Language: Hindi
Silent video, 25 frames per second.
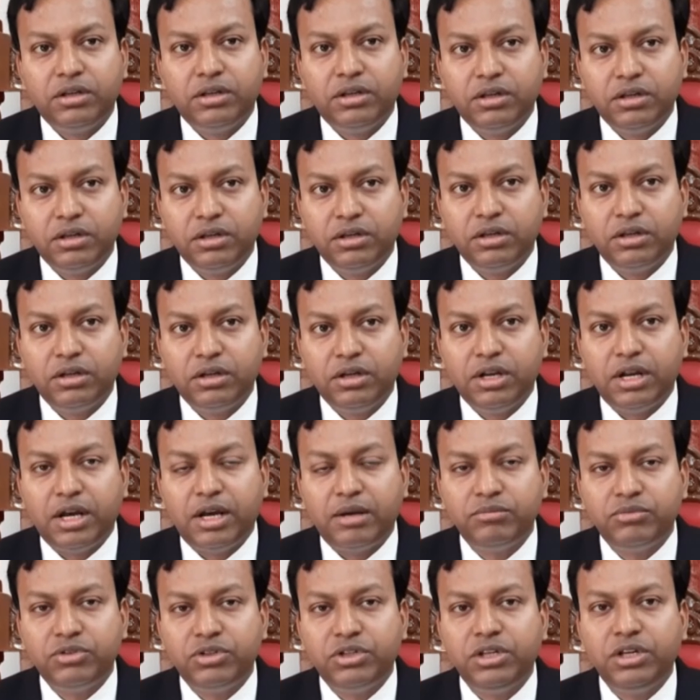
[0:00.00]
कि
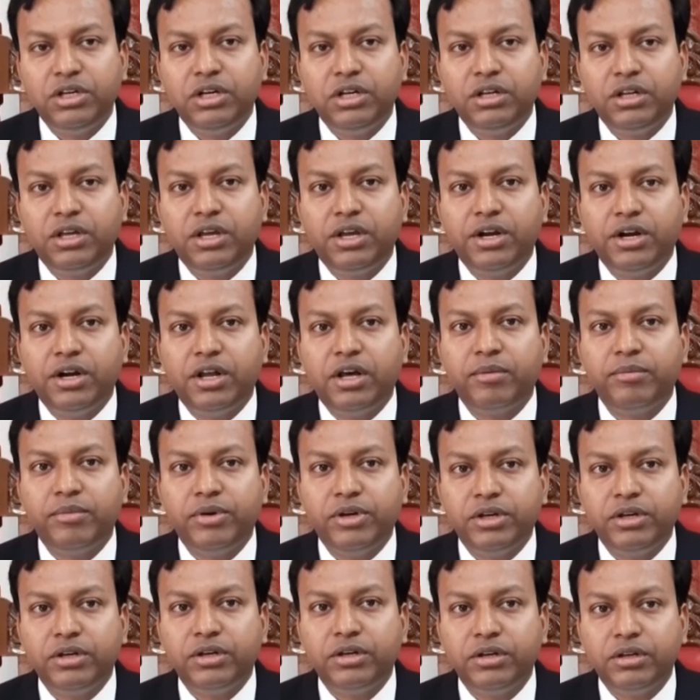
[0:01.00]
ग्राम सिंगन खेड़ा
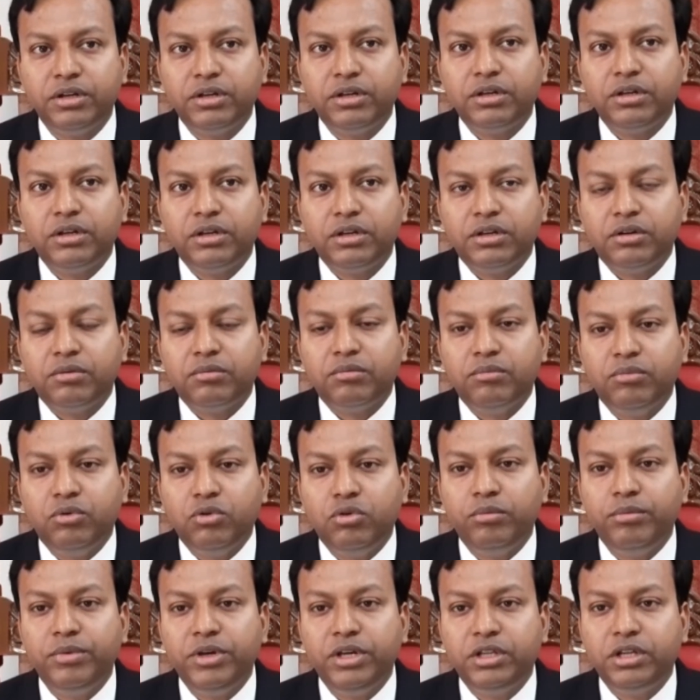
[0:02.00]
में
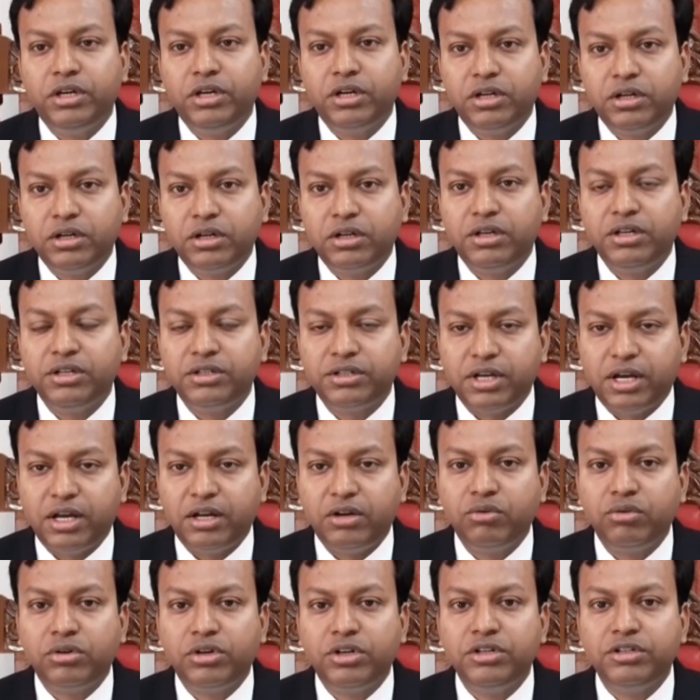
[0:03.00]
भूमिधर
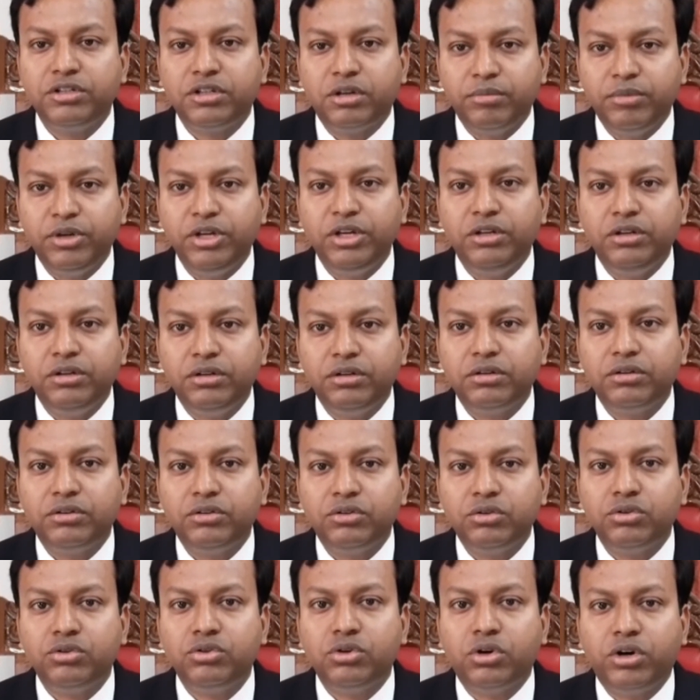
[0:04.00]
किसानों की जमीन
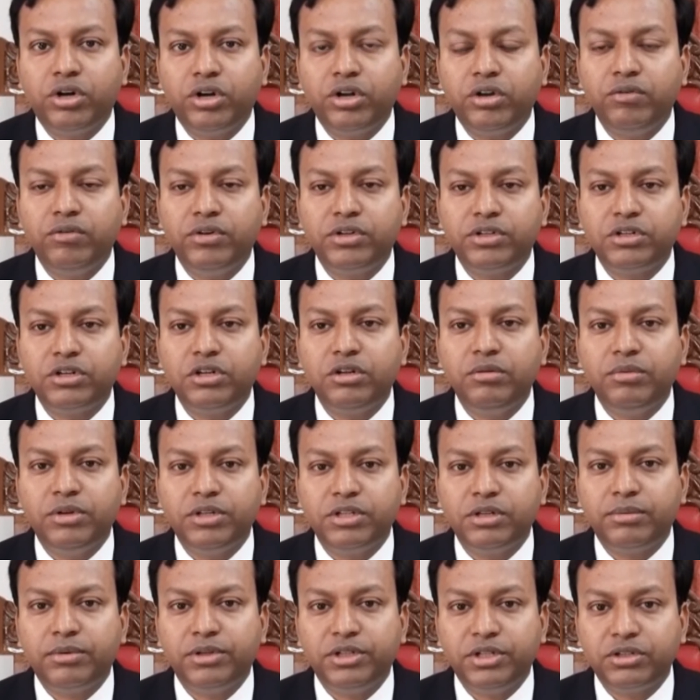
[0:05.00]
जो जौहर यूनिवर्सिटी में
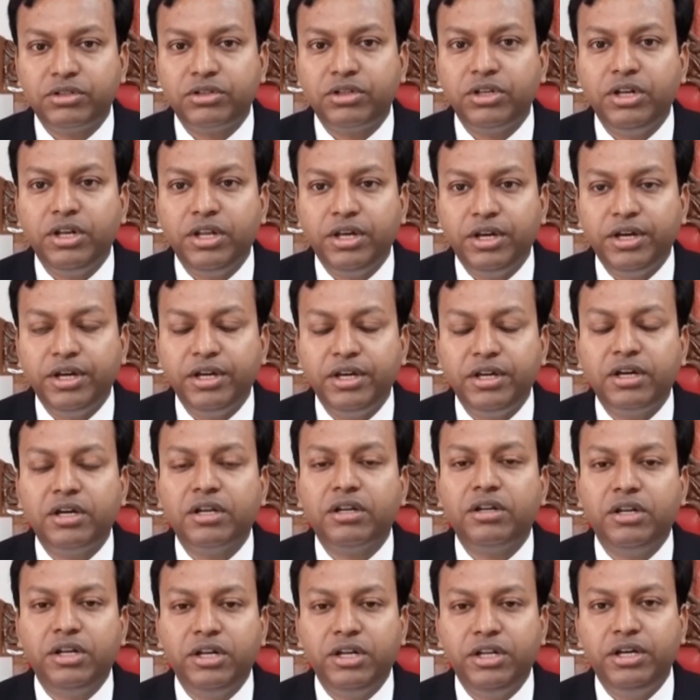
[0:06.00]
जबरदस्ती ले गई
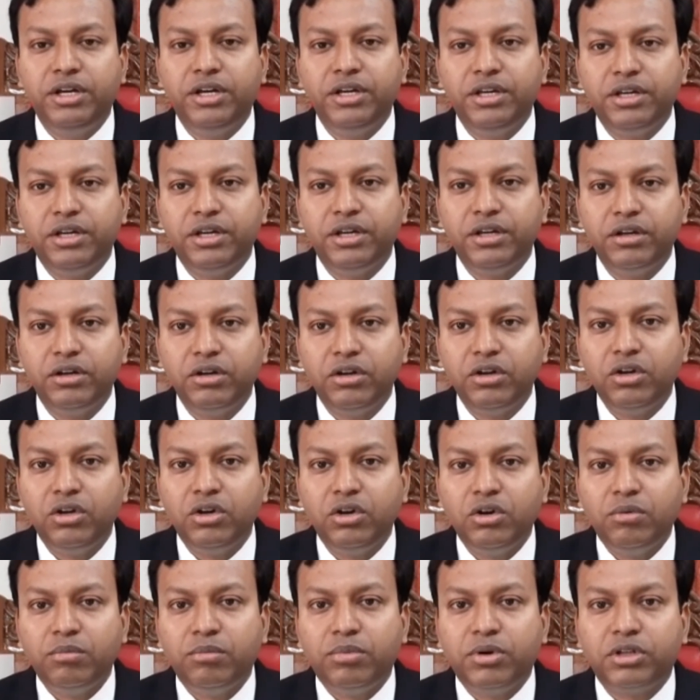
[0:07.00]
ले ली गई है
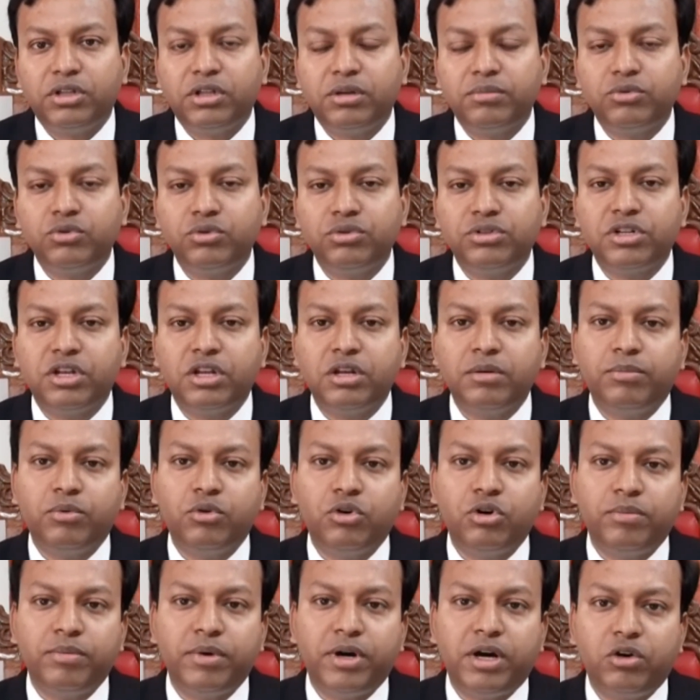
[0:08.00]
प्रथम सूचना
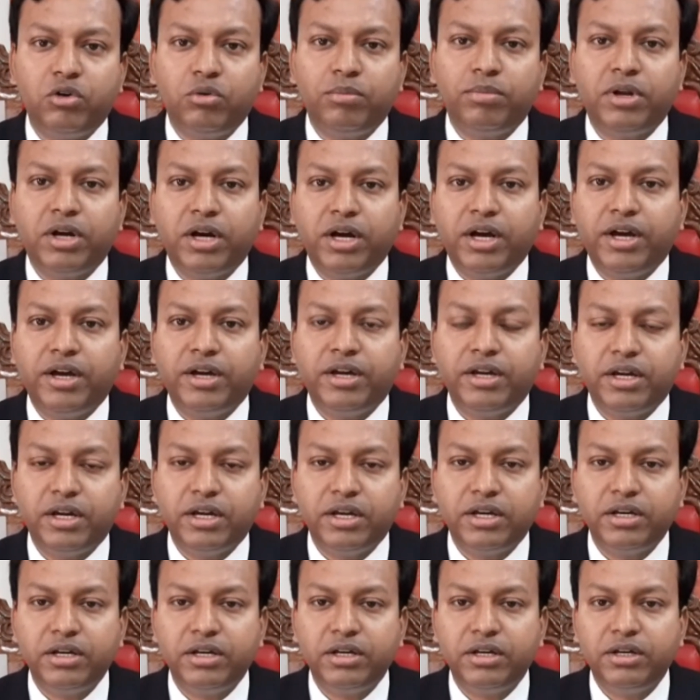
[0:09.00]
रिपोर्ट में आरोप लगाया गया
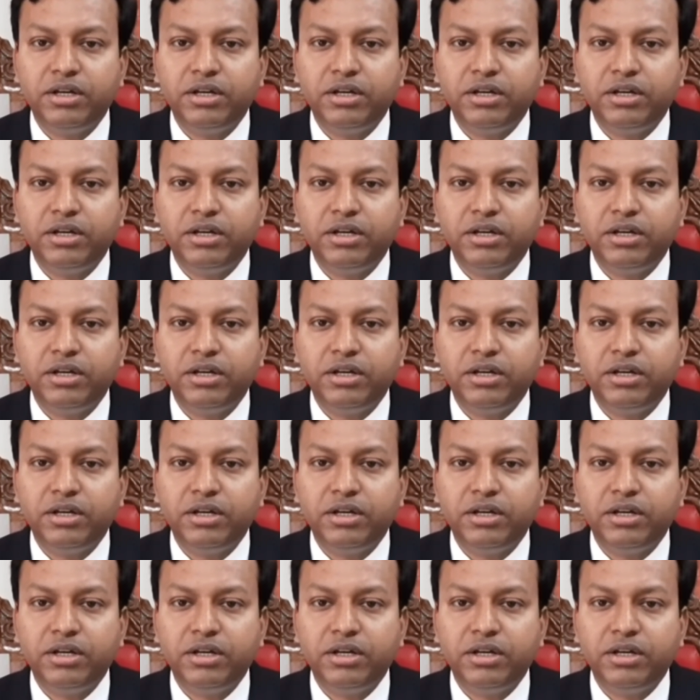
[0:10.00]
है